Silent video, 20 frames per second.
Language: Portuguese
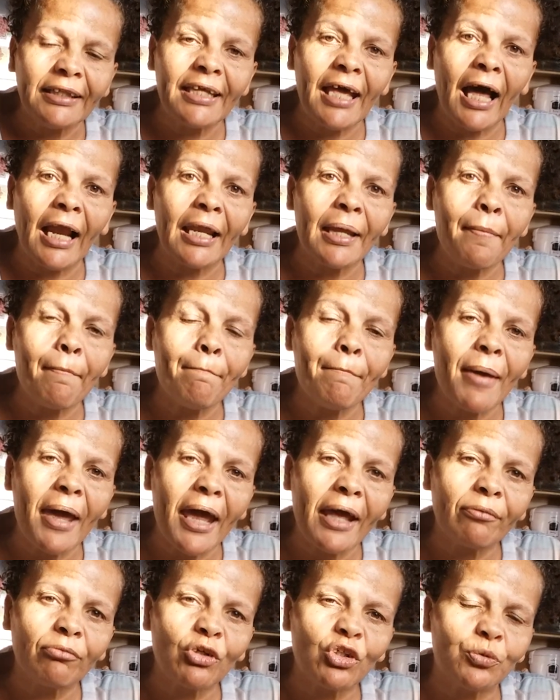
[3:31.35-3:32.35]
de
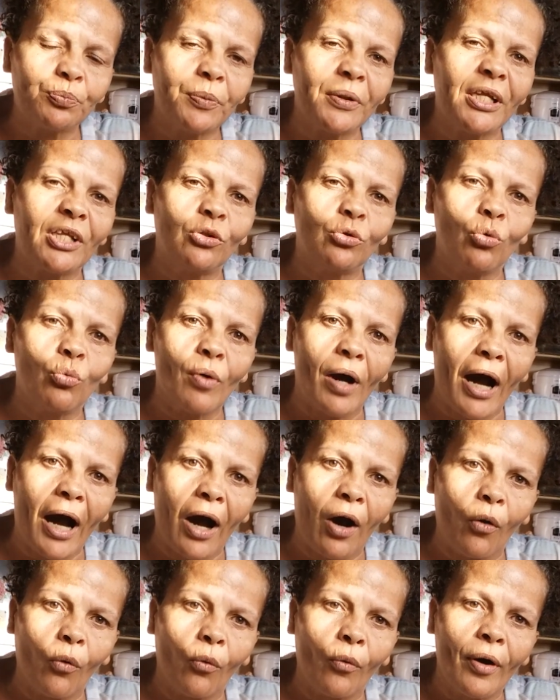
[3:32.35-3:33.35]
alimento
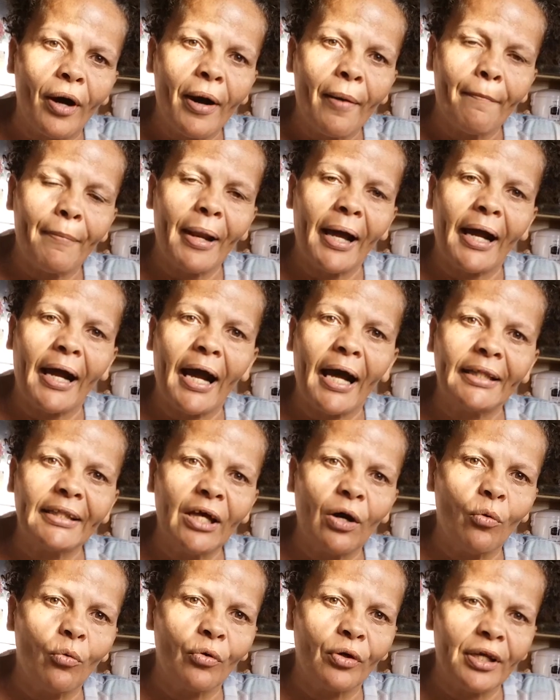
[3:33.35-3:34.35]
espiritual para
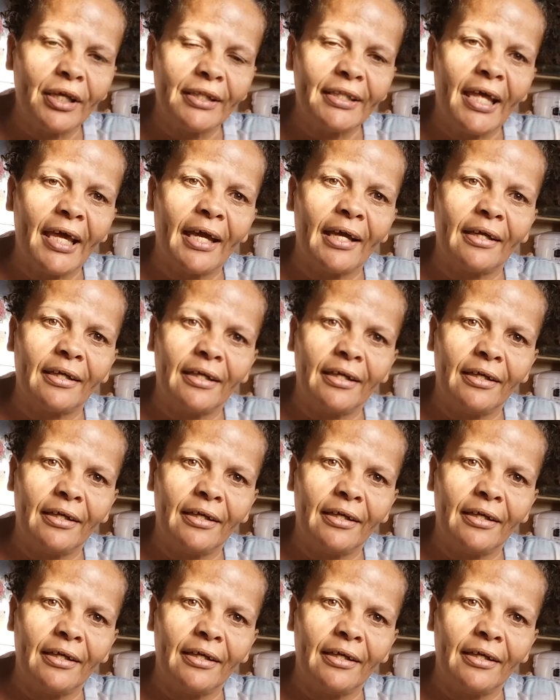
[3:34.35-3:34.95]
cada um que der,